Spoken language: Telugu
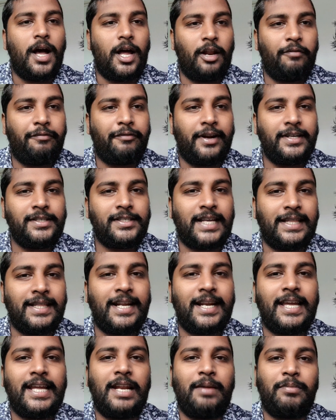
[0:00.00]
హలో ఫ్రెండ్స్
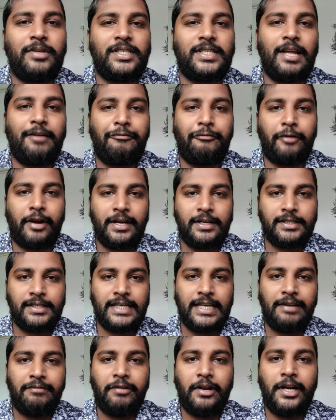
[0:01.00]
అందరికీ నమస్తే ఫ్రెండ్స్
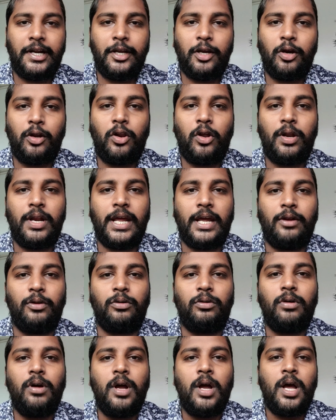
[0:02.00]
ఈ వీడియోలో నేను
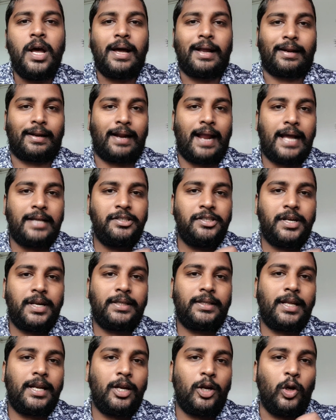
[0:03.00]

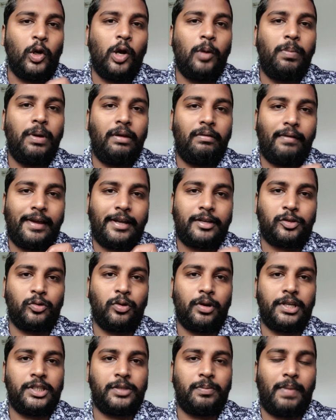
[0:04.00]
రాజరతన్ గ్లోబల్ వైర్స్
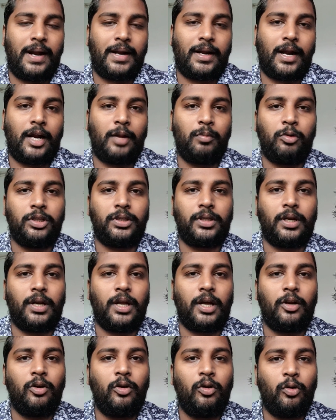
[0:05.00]
గురించి
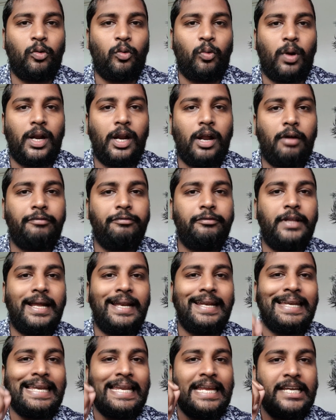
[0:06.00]
మాట్లాడబోతున్నాను వన్ ఆఫ్ ద
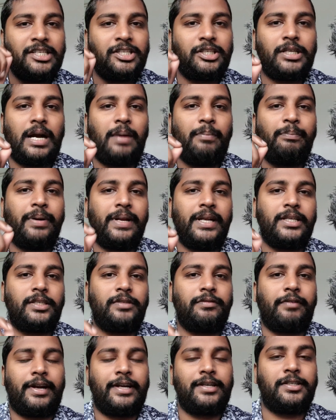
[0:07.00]
నీష్ కంపెనీస్
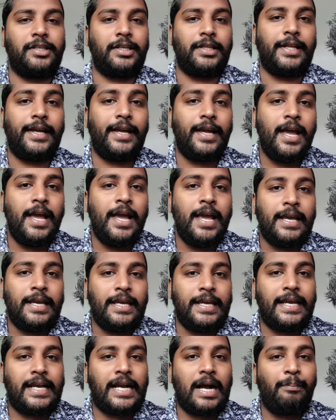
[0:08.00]
ఫ్రెండ్స్ ఇది
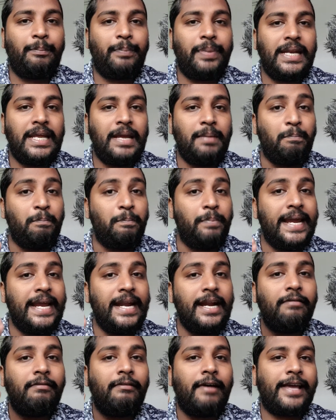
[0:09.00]
ఈ కంపెనీ
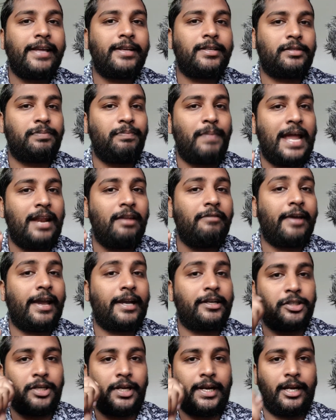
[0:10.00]
బీడ్ వైర్స్
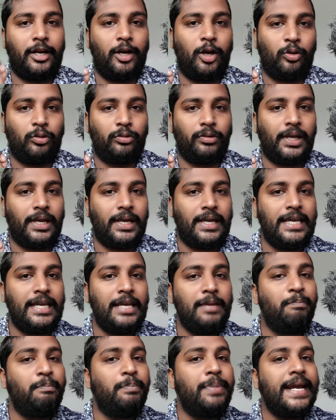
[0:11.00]
మ్యానుఫ్యాక్చరింగ్లో ఉంది ఈ
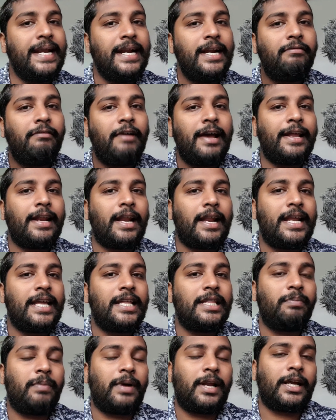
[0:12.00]
బీడ్ వైర్
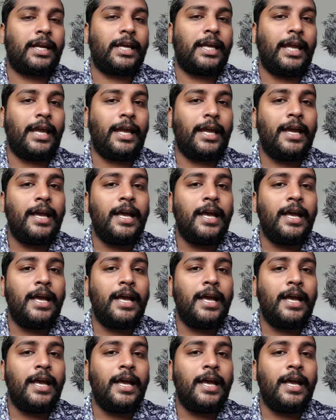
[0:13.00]
అనేది మనకి